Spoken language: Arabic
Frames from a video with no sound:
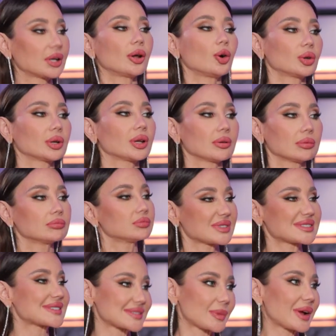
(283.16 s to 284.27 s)
لها اوكي
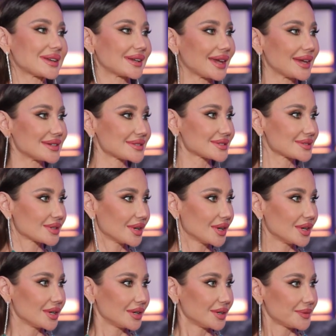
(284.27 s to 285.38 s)
ذس از ماي كيس
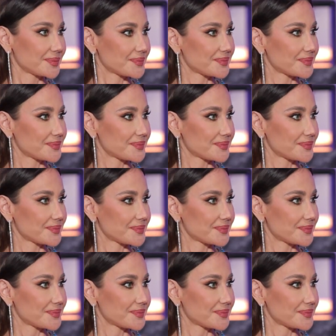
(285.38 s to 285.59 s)
يعني انت